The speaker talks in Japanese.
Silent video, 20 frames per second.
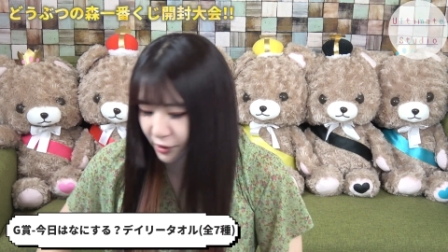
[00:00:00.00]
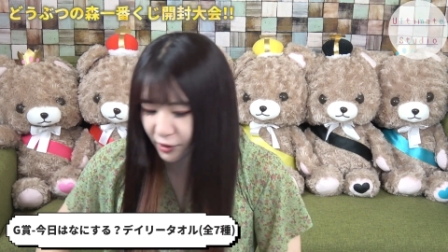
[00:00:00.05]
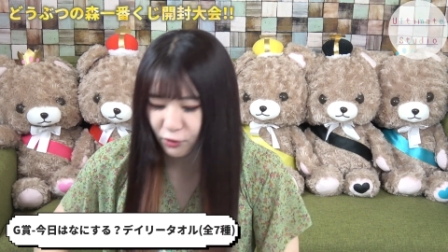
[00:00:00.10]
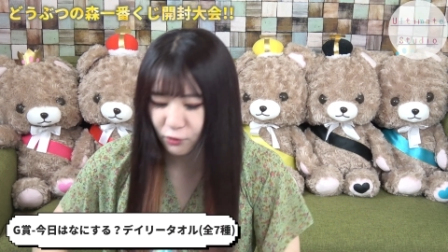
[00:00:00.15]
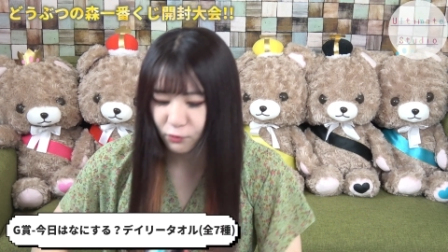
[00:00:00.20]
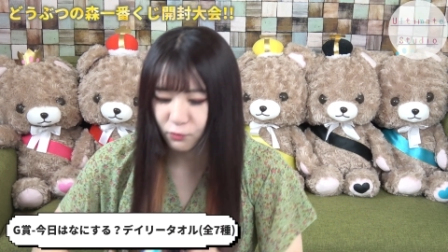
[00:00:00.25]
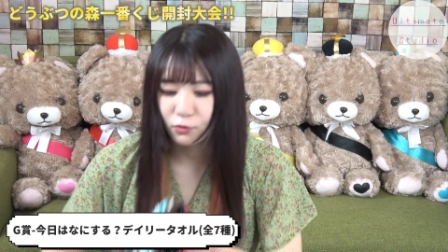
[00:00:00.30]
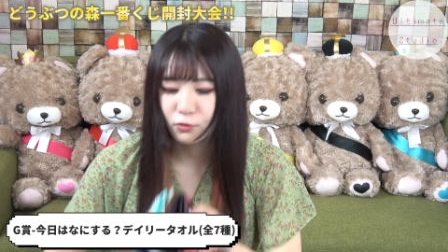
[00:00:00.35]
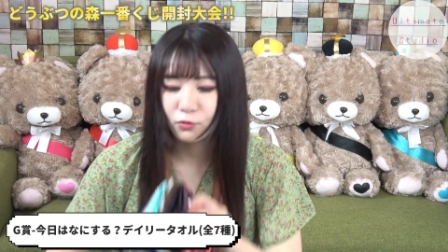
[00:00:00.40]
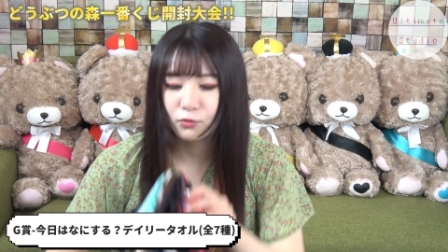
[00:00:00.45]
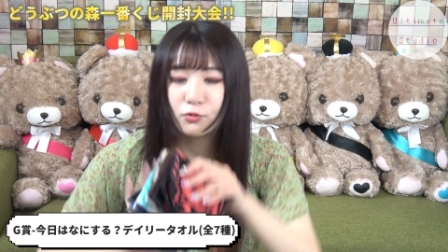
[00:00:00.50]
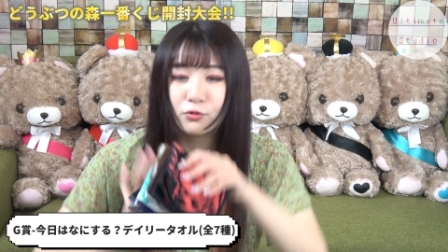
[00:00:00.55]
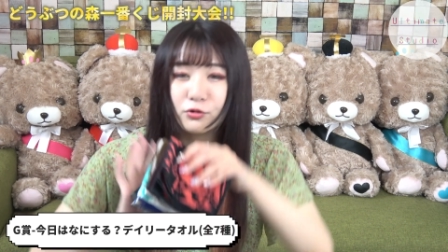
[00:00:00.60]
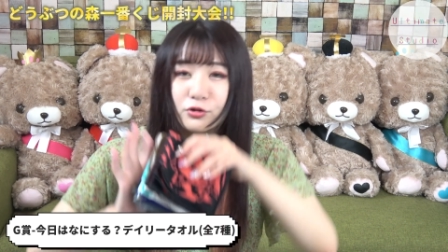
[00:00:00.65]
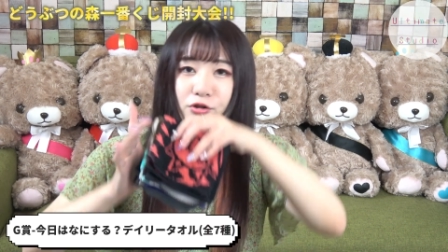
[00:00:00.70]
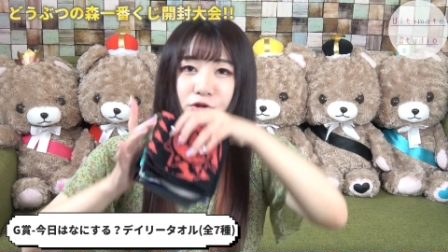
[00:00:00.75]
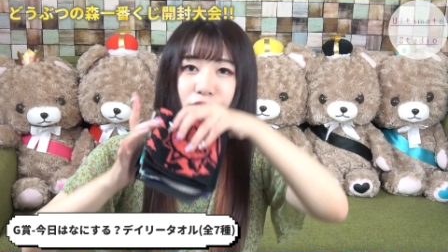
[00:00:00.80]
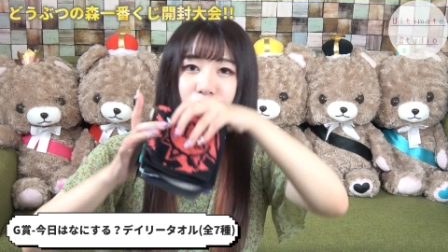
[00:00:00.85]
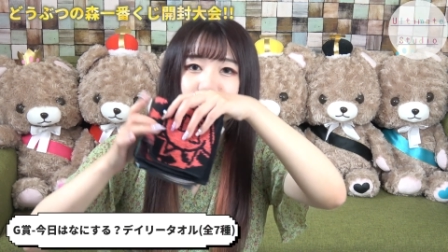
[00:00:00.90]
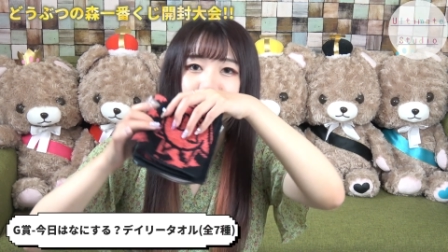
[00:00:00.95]
けれども5
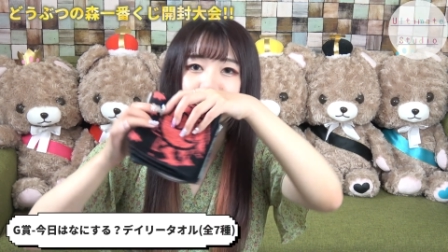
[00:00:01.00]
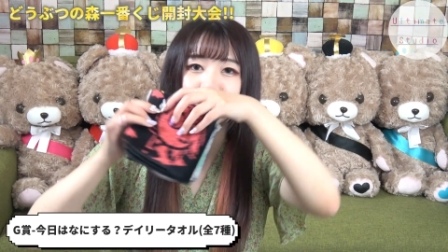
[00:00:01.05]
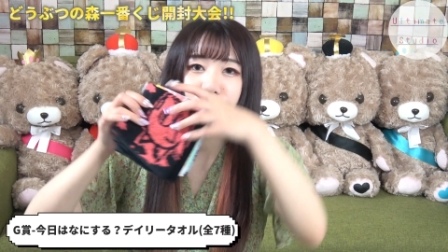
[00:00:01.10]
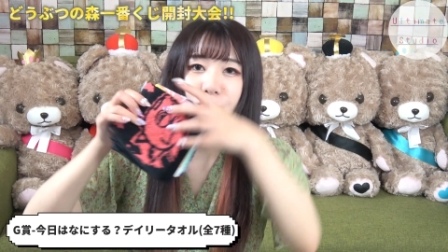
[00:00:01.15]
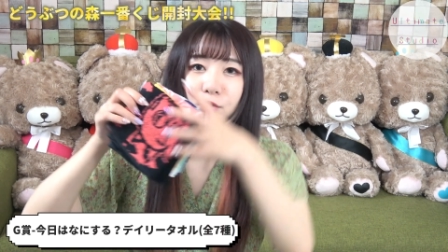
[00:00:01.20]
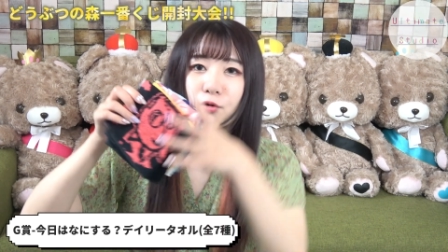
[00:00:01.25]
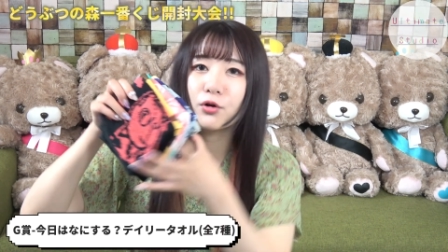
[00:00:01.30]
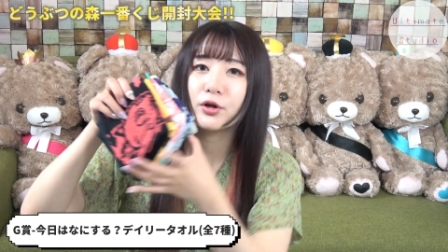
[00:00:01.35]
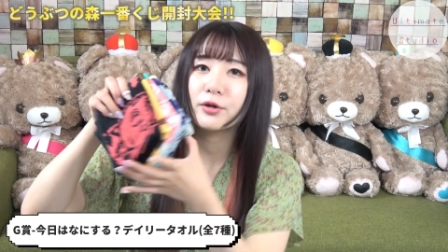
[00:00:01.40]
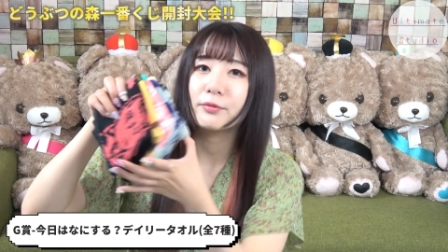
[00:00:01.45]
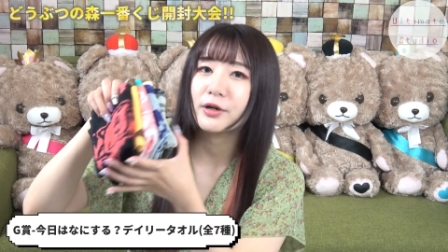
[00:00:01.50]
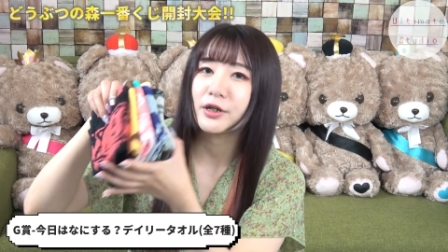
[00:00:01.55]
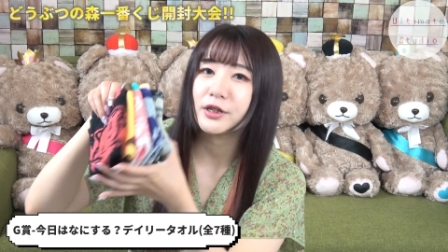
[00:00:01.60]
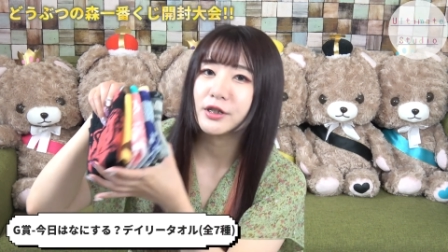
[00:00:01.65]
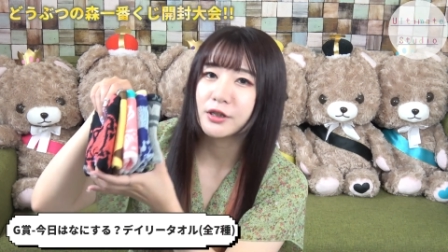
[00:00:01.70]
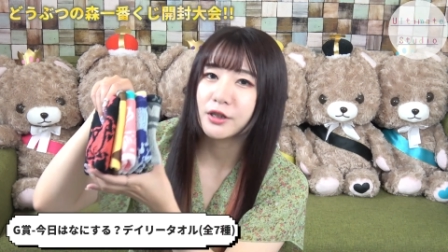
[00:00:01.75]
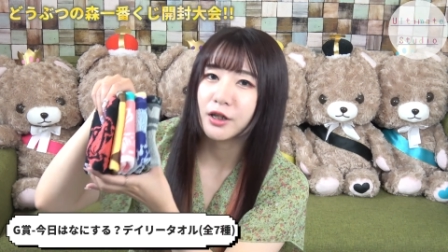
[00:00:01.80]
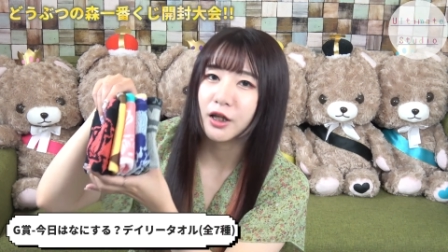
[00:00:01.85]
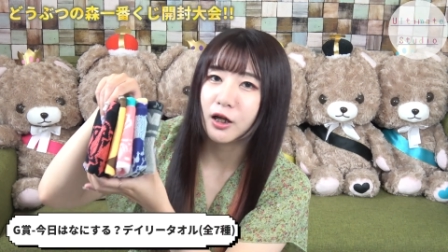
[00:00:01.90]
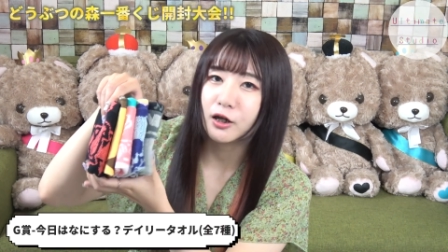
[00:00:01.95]
種類揃いま
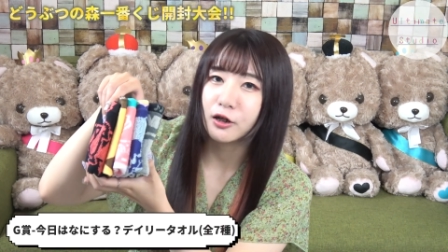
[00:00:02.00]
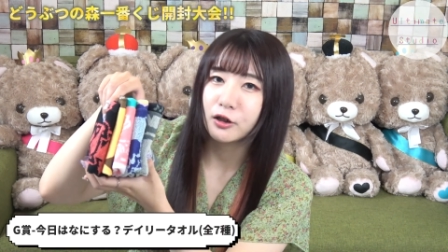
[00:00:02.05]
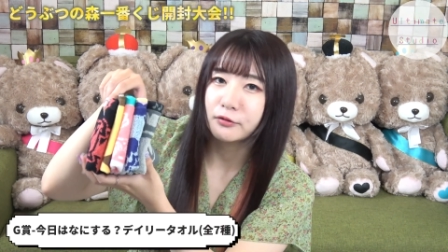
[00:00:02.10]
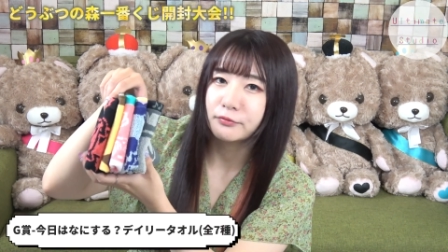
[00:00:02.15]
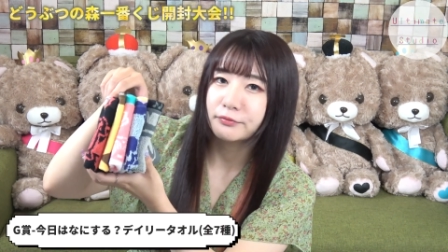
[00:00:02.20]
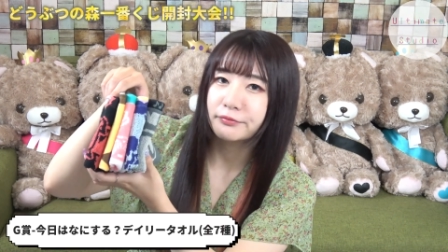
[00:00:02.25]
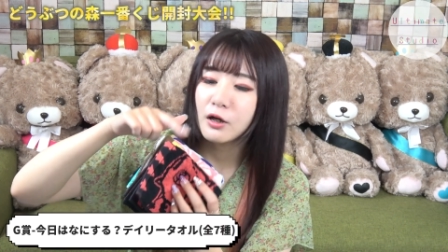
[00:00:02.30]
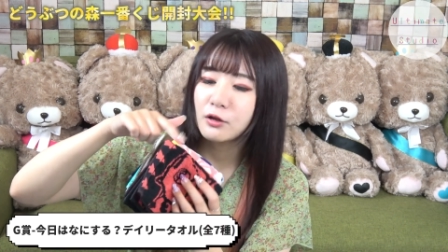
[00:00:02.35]
した